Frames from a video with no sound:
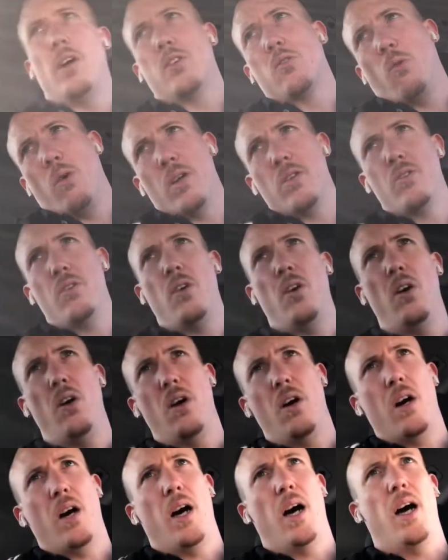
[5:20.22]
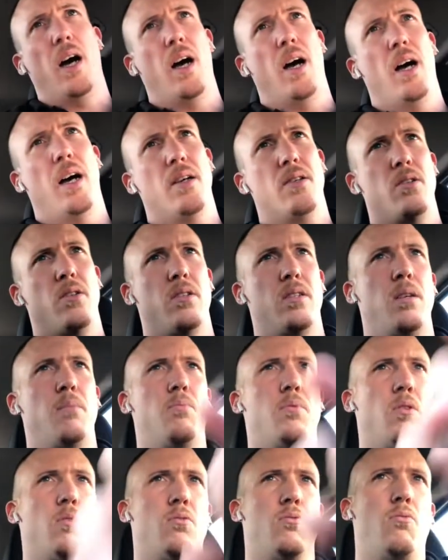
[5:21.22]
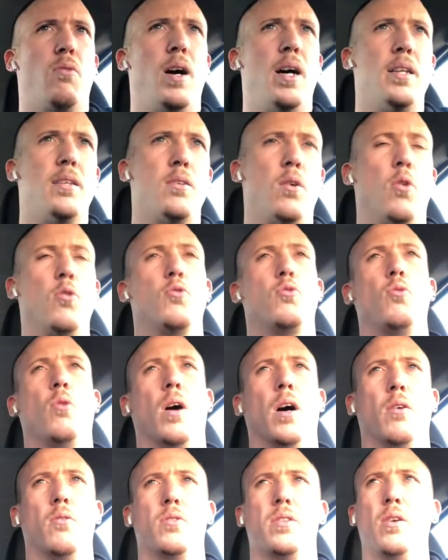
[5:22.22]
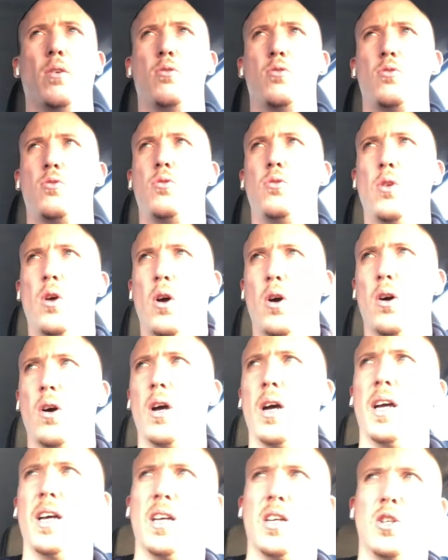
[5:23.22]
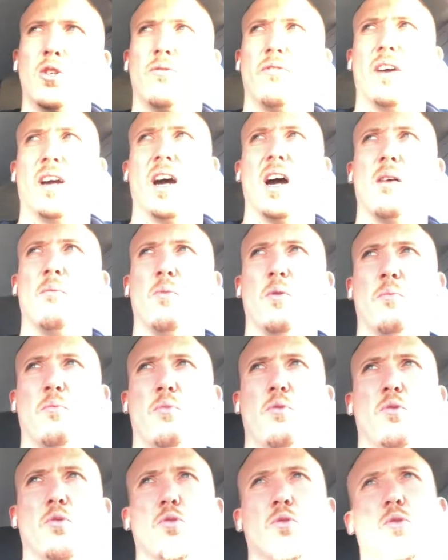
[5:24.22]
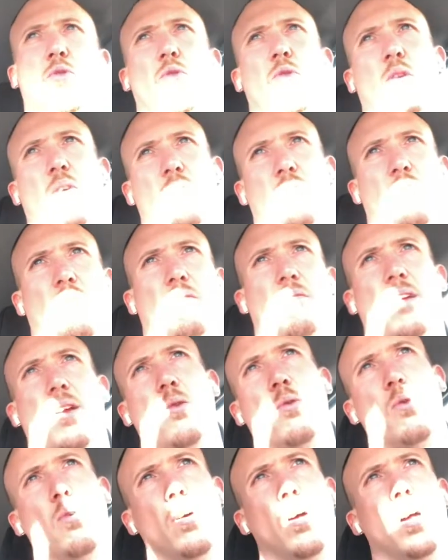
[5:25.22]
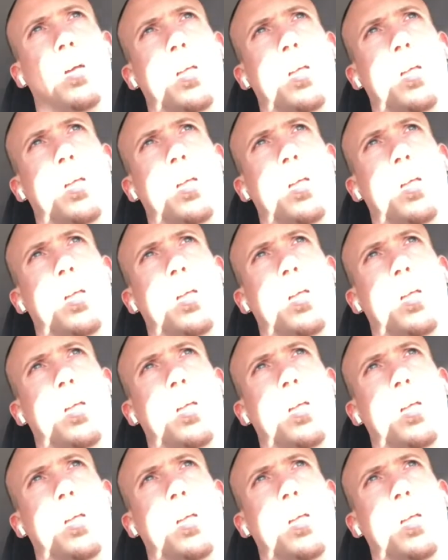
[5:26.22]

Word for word: à 3 heures à 170 watts en tour, hein, en séance d'une heure. Je fais rarement plus qu'une heure sur le vélo.